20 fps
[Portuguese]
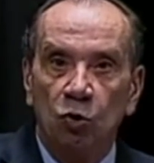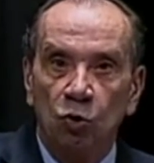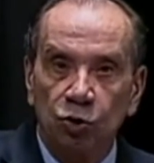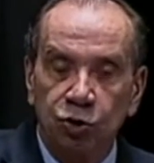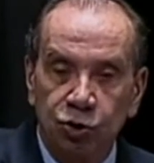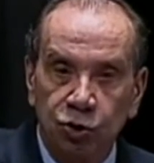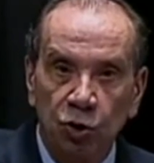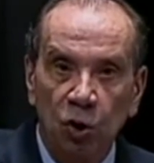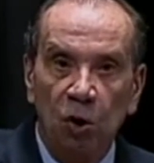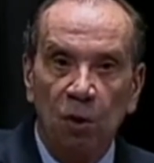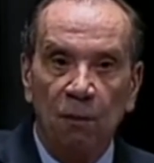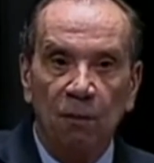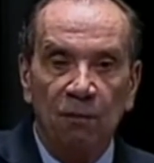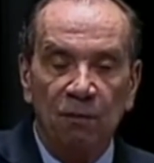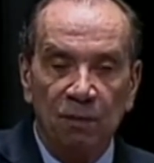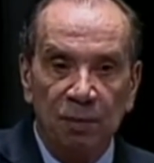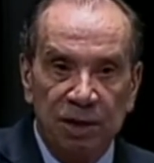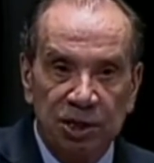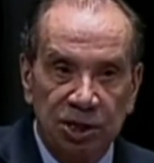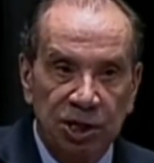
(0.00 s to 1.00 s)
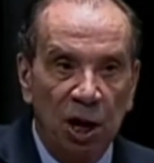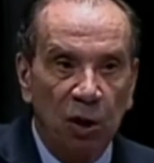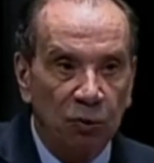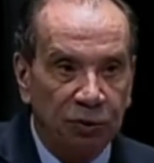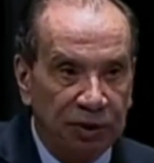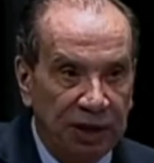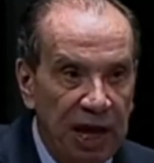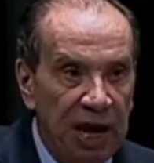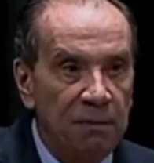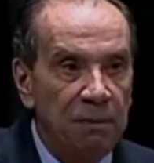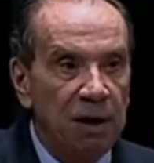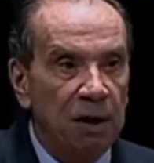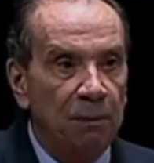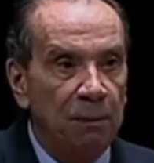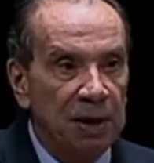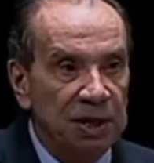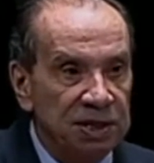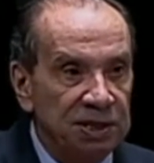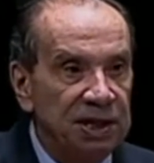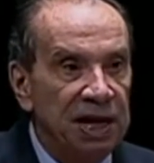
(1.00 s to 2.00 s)
o senhor Michel
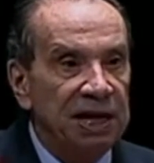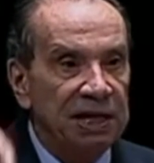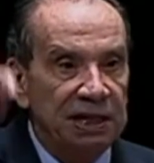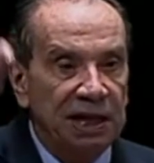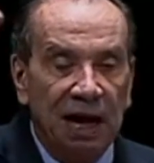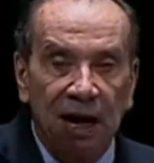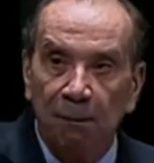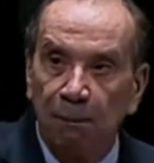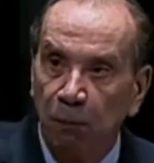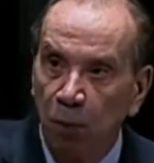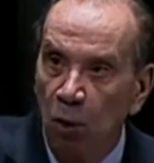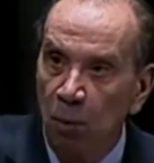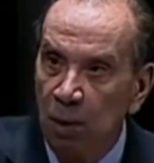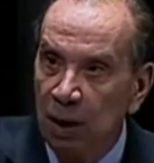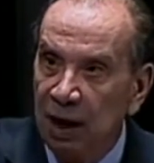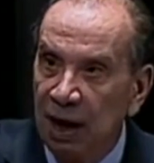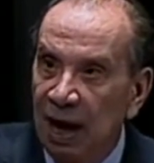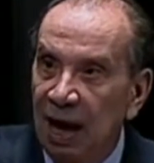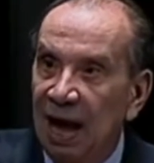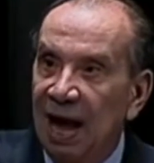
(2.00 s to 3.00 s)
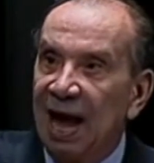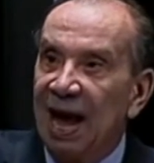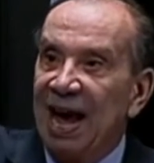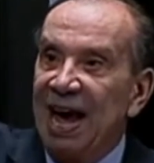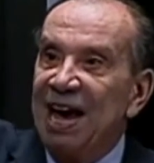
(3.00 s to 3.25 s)
Temer, presidente da República,